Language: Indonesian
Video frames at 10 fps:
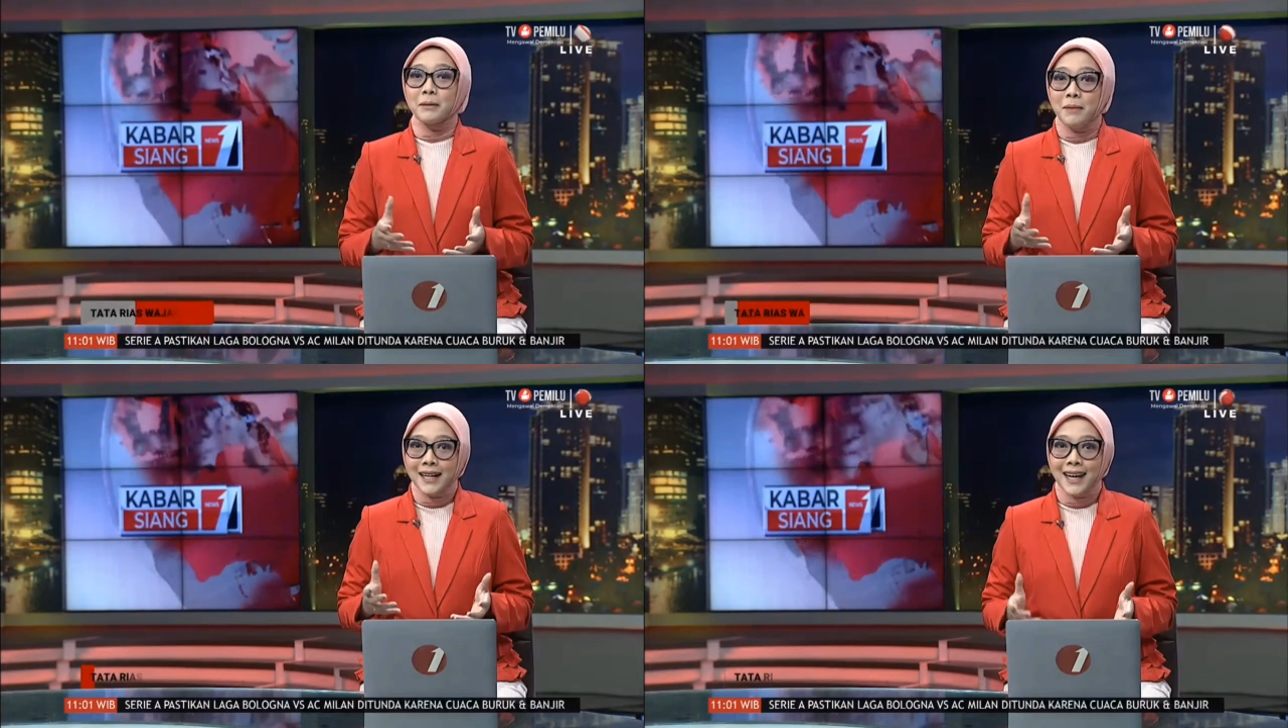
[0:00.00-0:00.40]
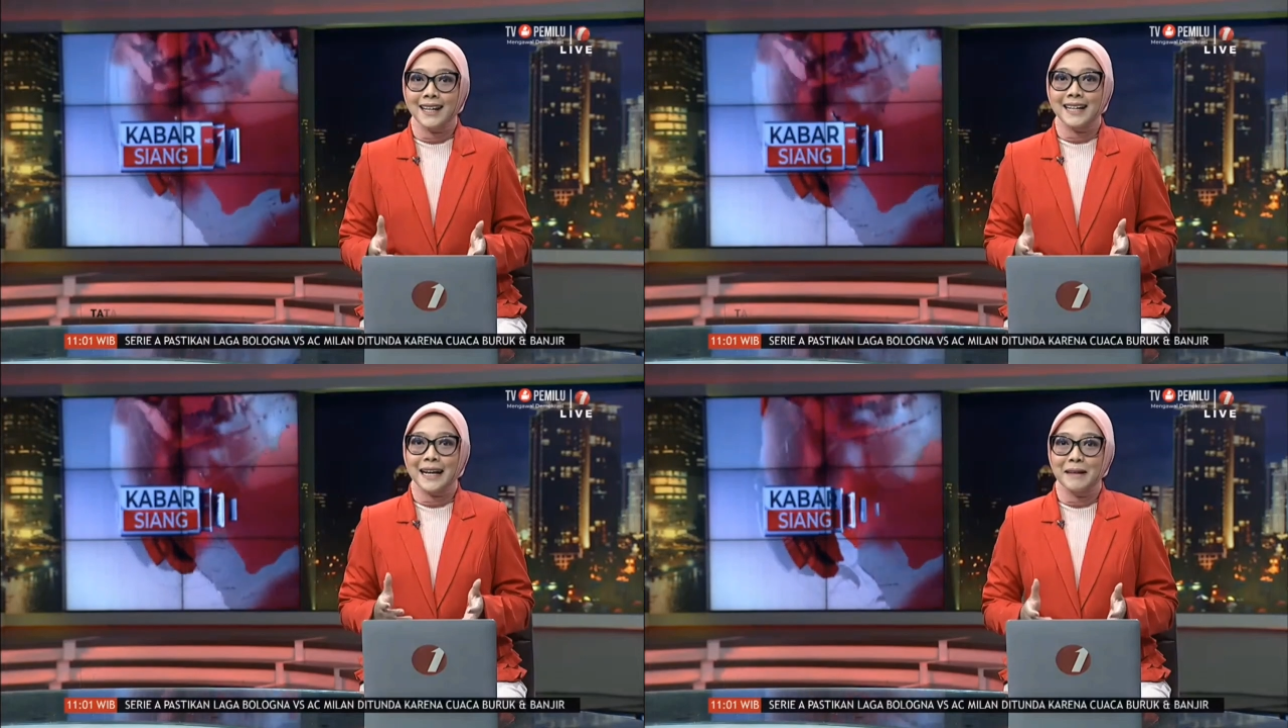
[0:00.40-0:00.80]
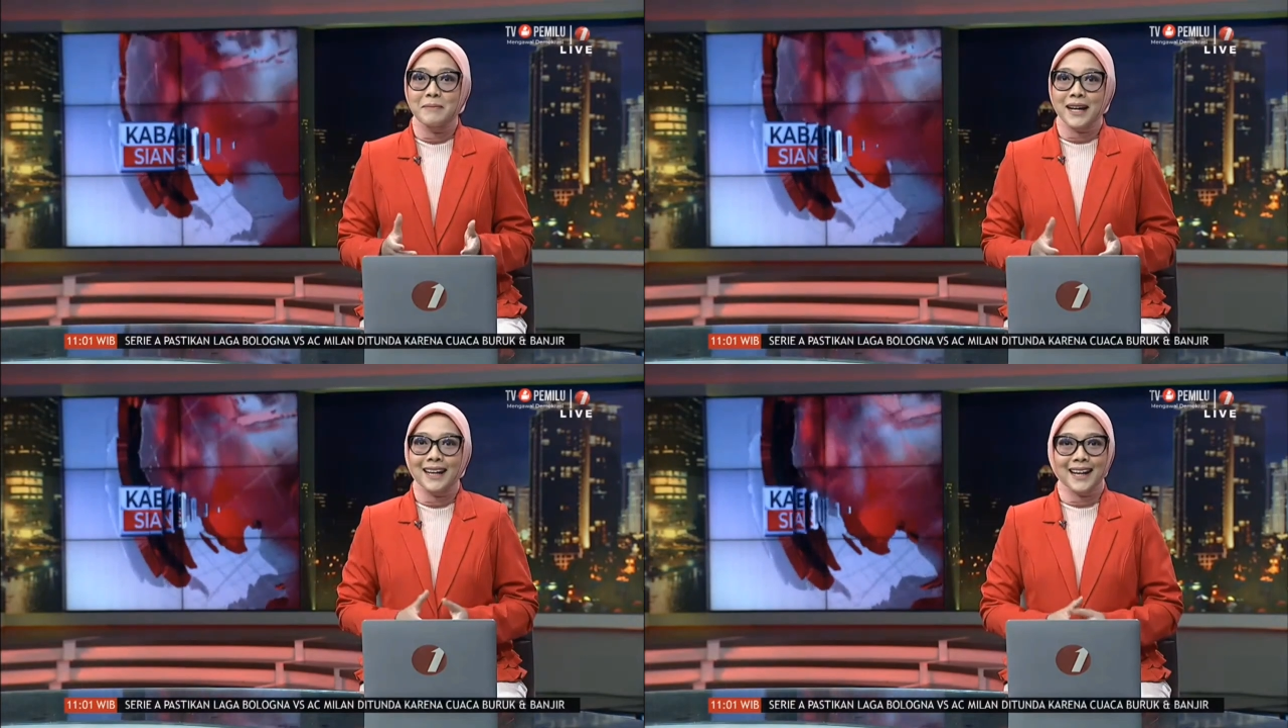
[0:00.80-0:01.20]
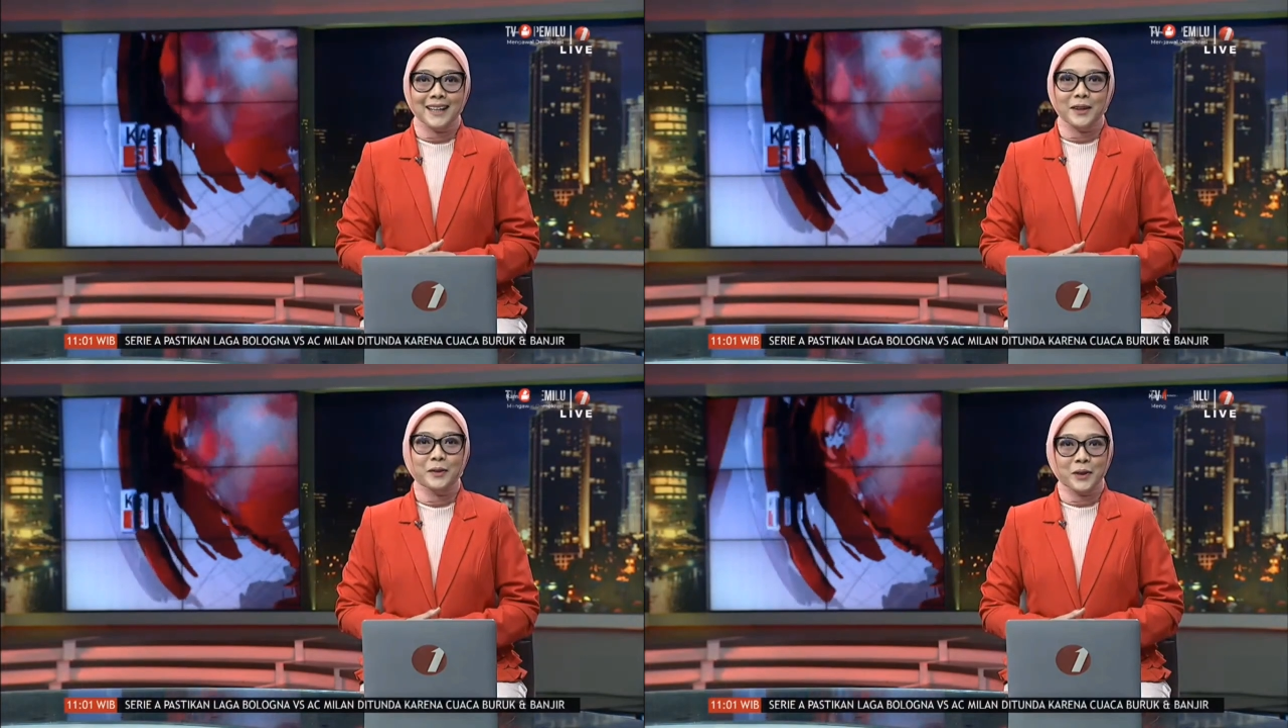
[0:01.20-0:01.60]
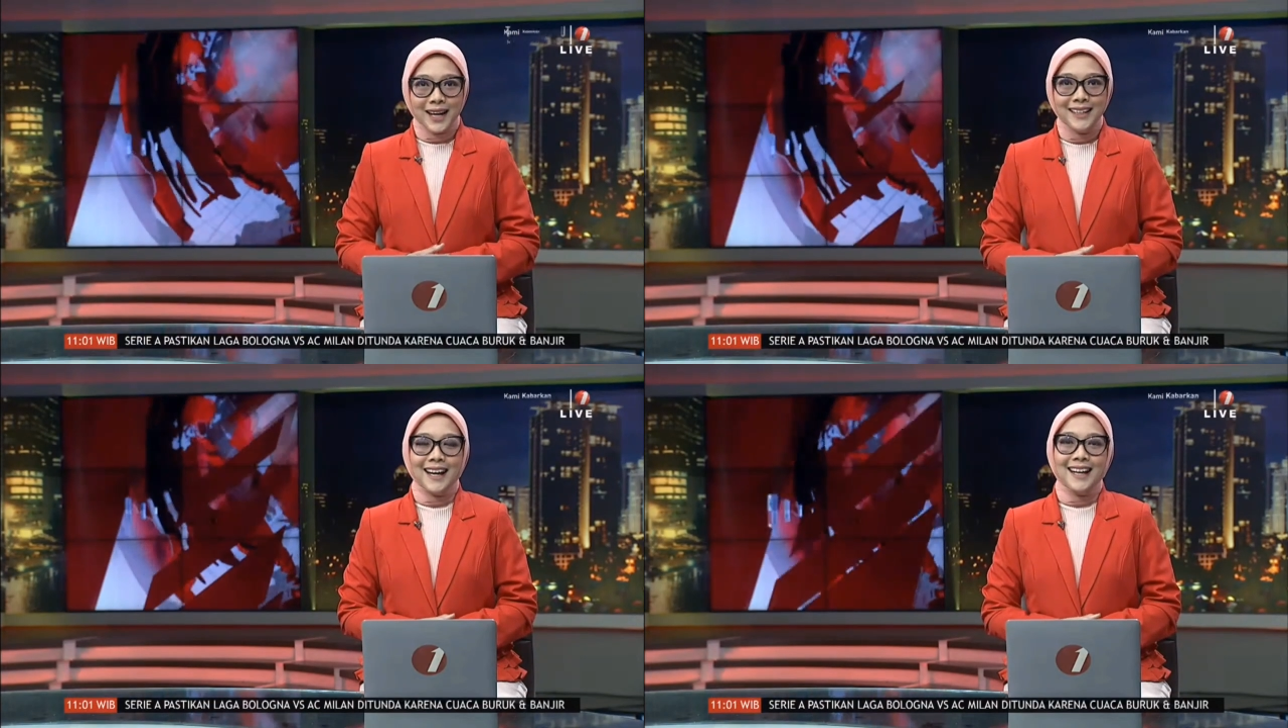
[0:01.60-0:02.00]
berbagai kabar lainnya untuk
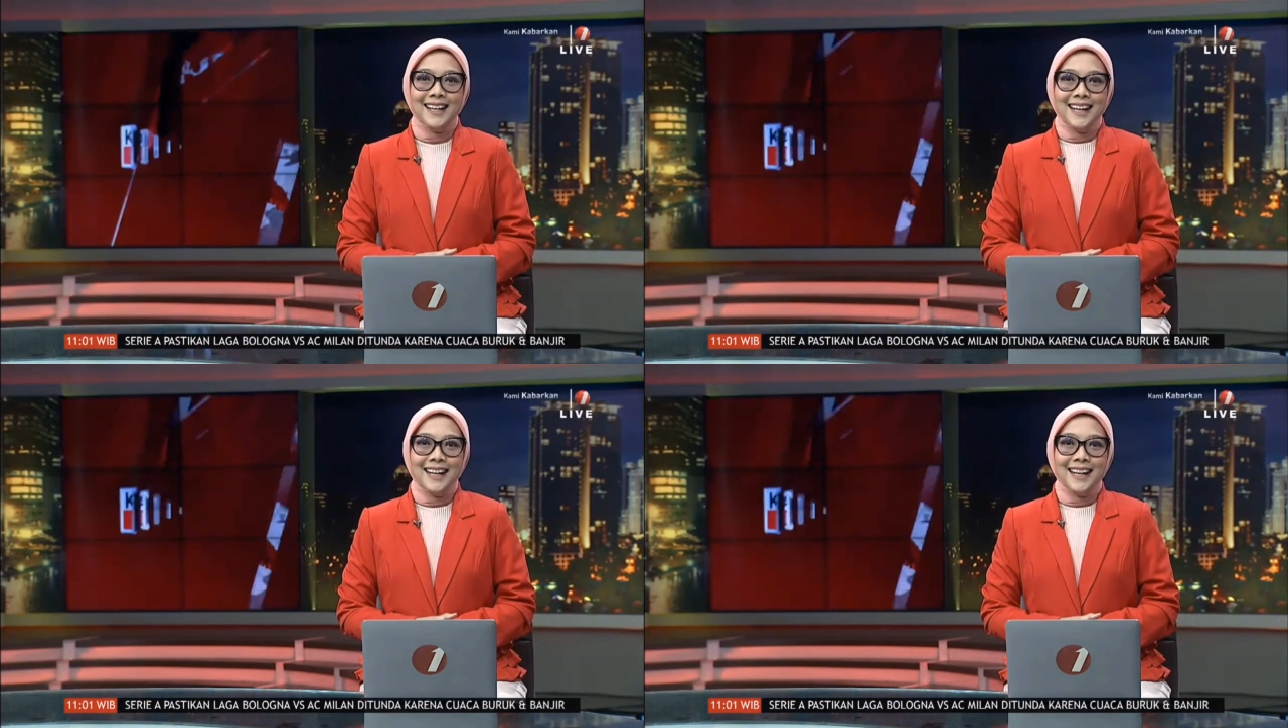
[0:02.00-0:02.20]
Anda.